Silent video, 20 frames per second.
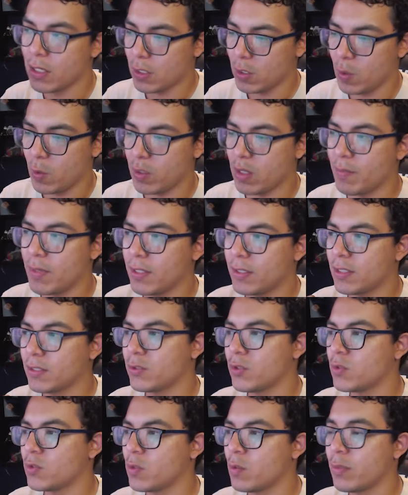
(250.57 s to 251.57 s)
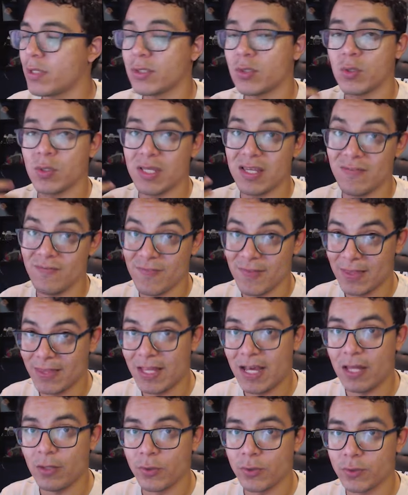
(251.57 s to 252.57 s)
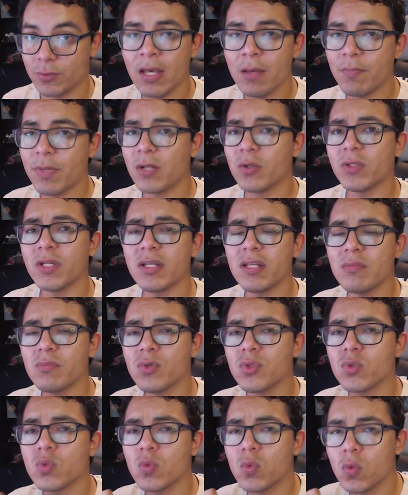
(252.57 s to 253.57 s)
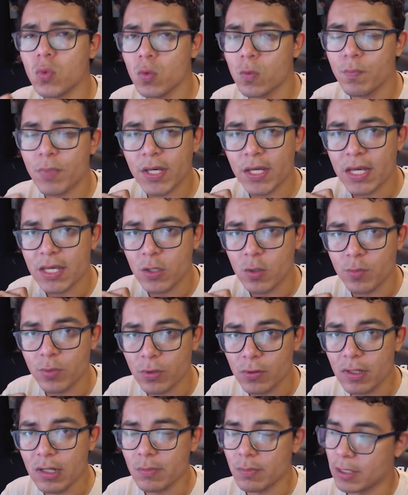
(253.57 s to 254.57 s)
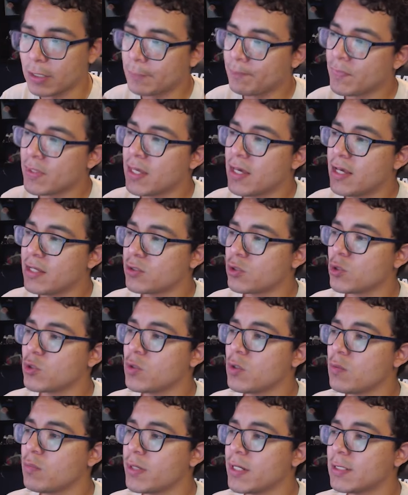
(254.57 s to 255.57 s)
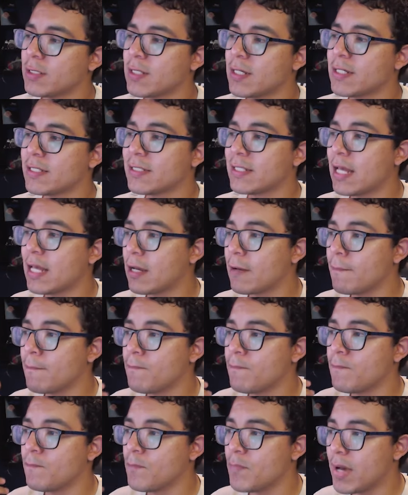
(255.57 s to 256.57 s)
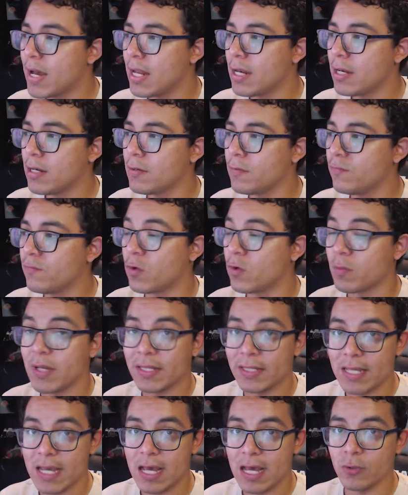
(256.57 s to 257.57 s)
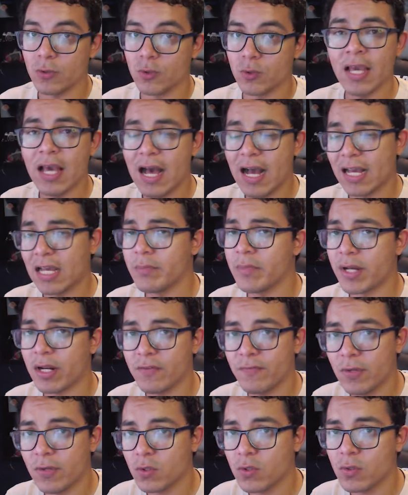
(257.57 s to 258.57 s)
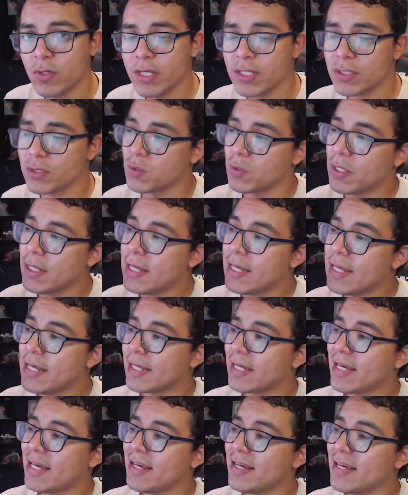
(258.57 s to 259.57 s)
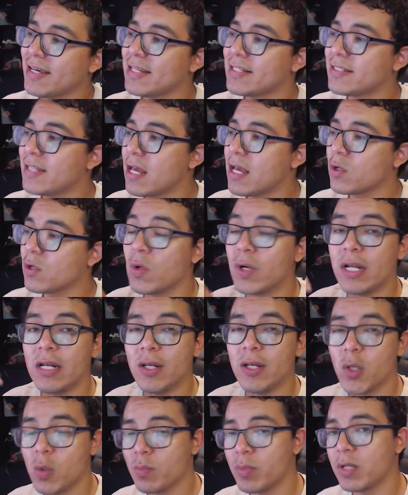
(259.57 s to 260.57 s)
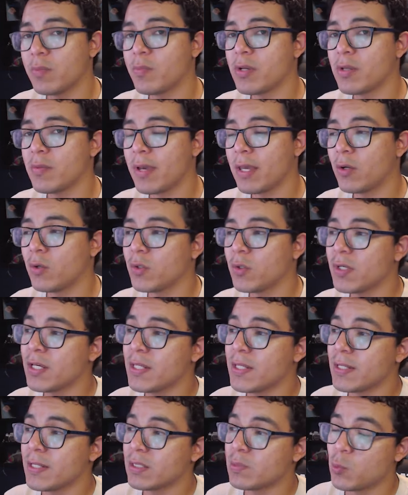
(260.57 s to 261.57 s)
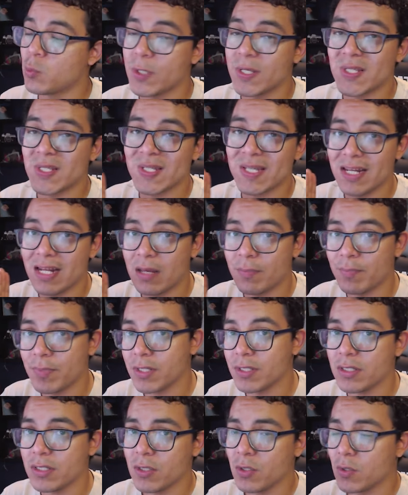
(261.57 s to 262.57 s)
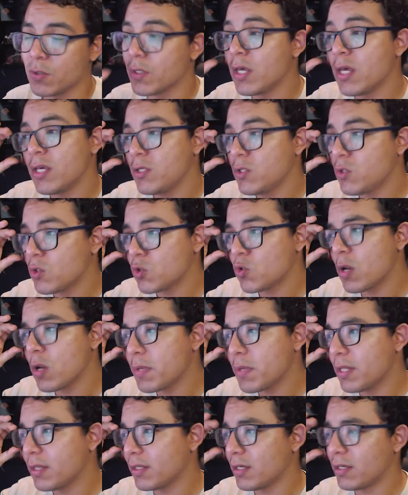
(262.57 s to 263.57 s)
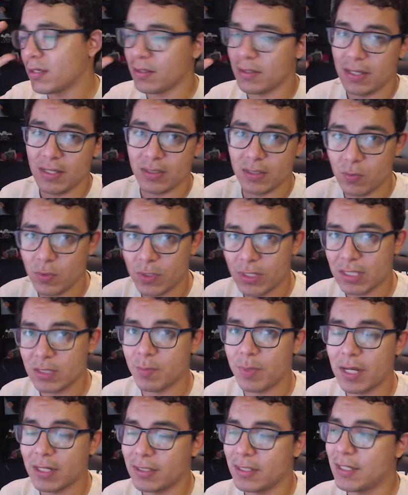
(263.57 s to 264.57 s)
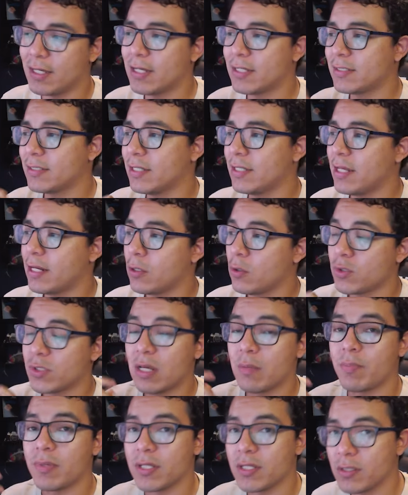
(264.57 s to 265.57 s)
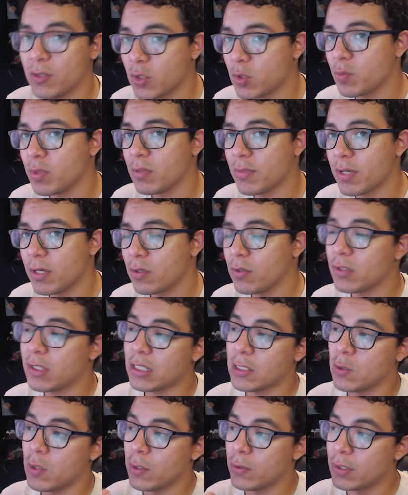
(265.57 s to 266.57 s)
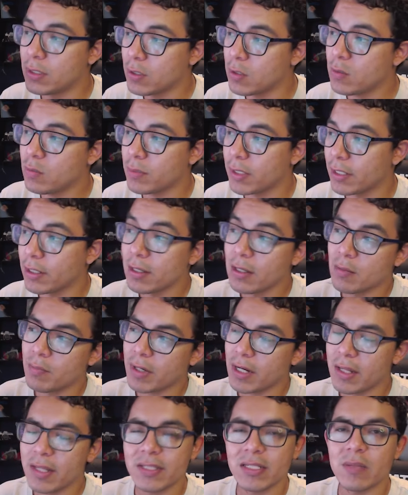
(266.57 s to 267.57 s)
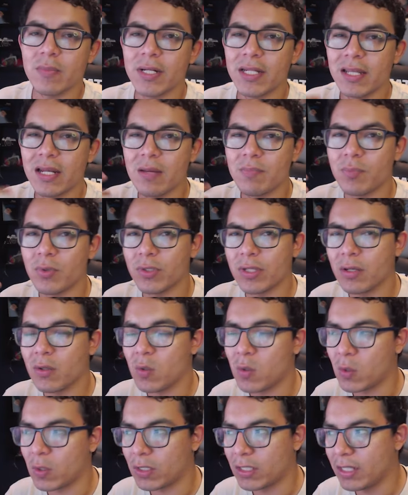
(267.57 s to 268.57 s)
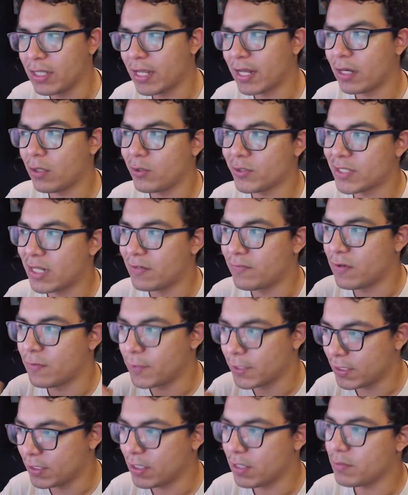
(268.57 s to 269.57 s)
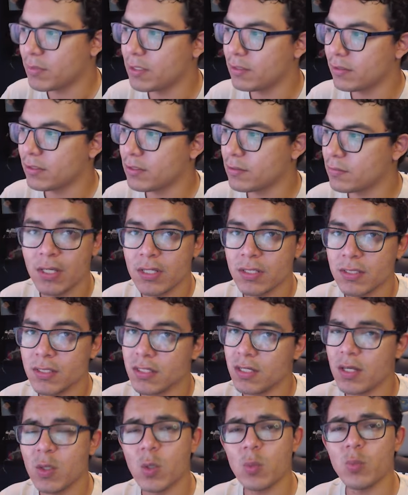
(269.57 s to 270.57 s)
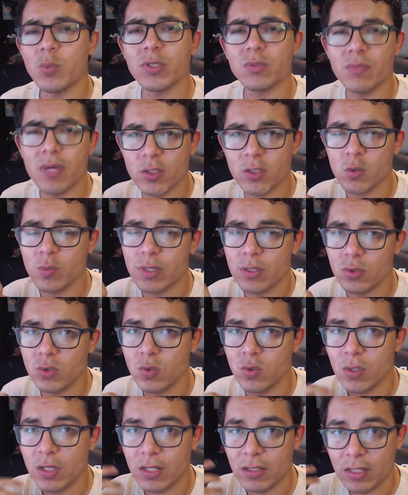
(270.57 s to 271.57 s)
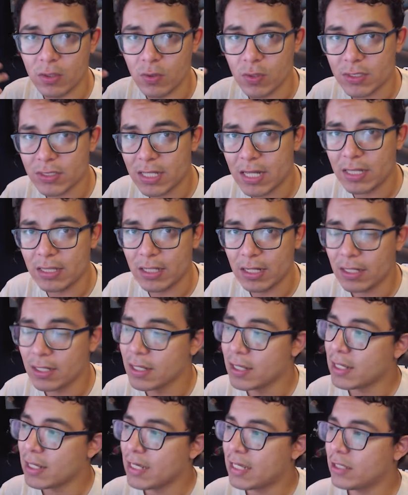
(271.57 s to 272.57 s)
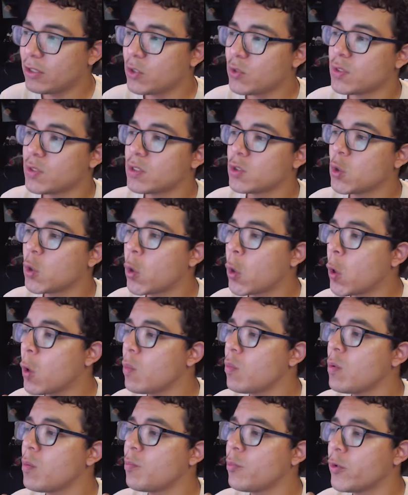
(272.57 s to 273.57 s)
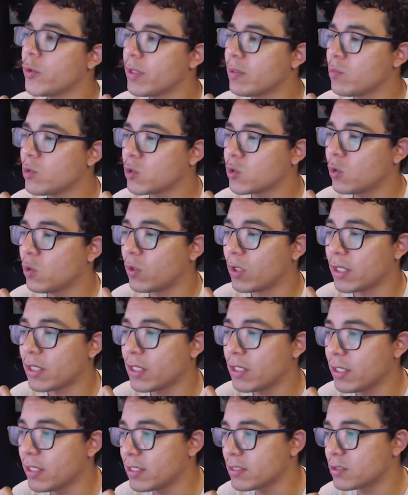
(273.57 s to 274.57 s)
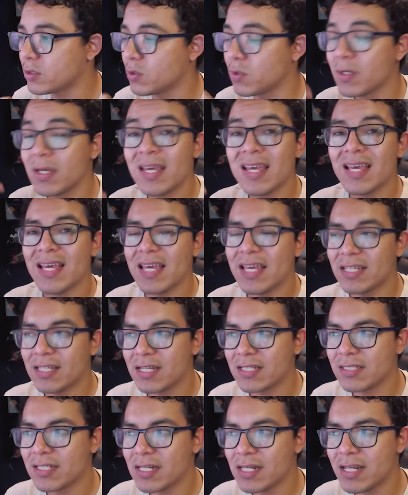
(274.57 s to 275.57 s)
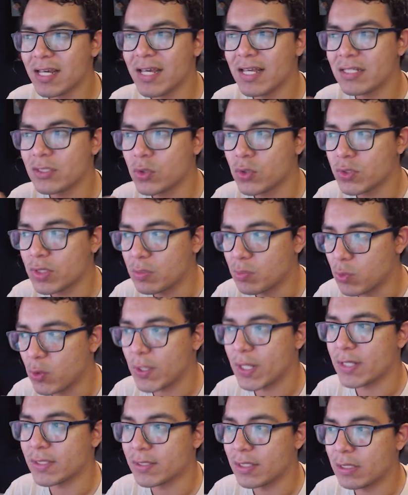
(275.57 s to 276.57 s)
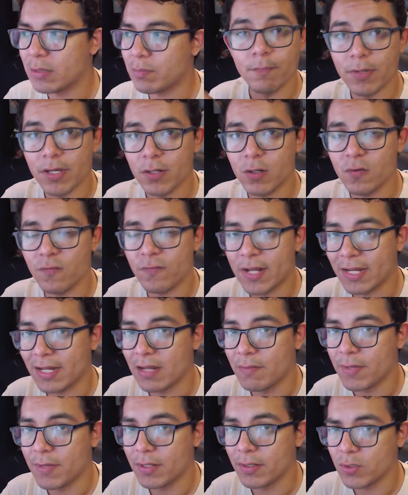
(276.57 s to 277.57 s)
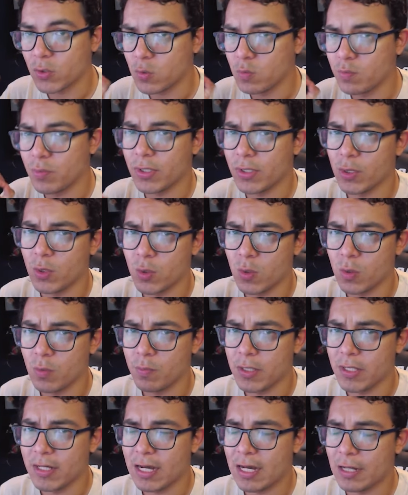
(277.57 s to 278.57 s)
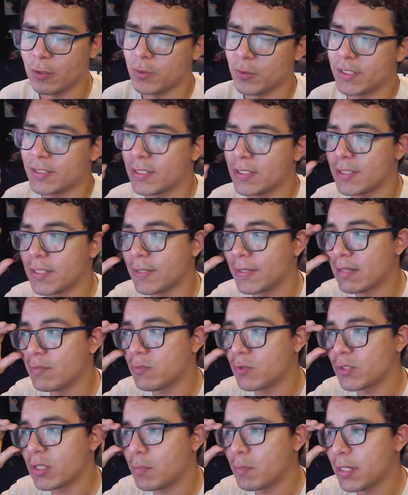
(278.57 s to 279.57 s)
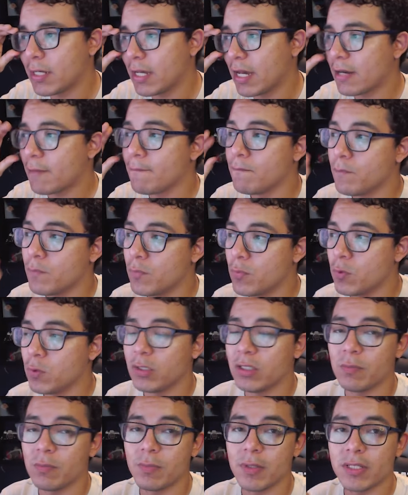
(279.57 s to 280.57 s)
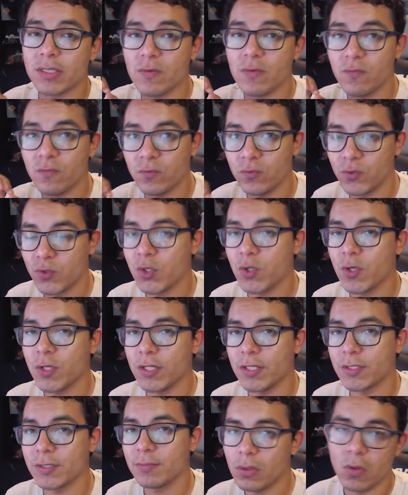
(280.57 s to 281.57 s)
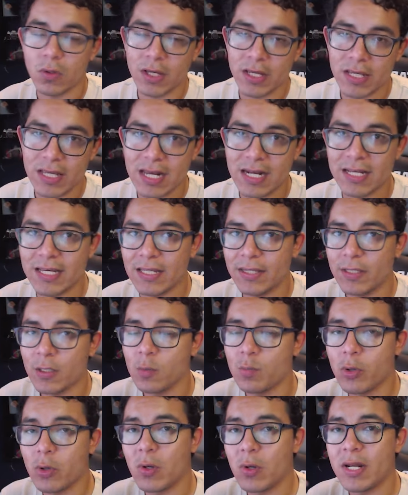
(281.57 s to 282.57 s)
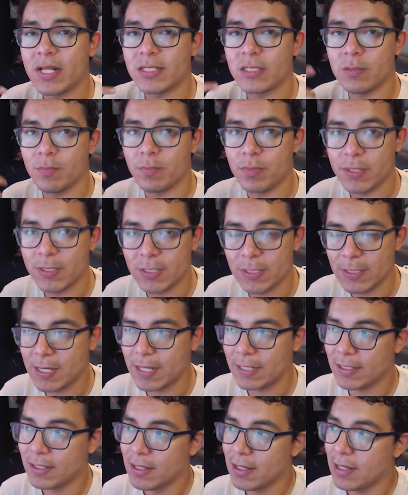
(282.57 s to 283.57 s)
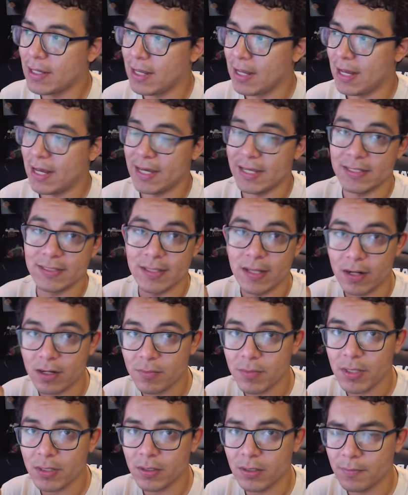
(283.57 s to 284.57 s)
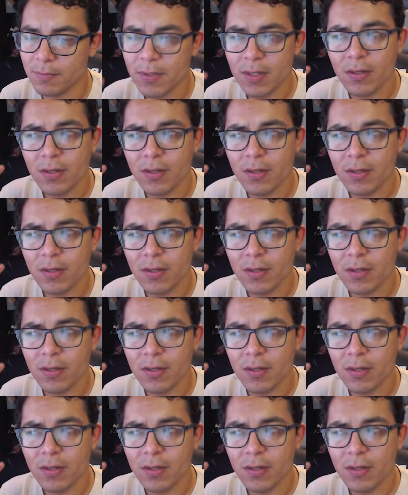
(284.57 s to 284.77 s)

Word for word: Obviamente estos nombres son inventados. Pero tenemos un pequeño problema. Estos nombres están mal formateados. ¿A qué me refiero con esto? que están con el nombre primero y después el apellido. Y usualmente es de buenas prácticas tener los apellidos primero y luego el nombre, para de esa manera poder ordenarlos alfabéticamente, siguiendo pues más o menos un criterio estándar. Entonces, ¿cómo podemos corregir esto? En Excel esto se puede hacer, pero francamente es un poquito complicado. Necesitamos aplicar múltiples funciones, lo que ya le quita un poco la simplicidad a esta herramienta.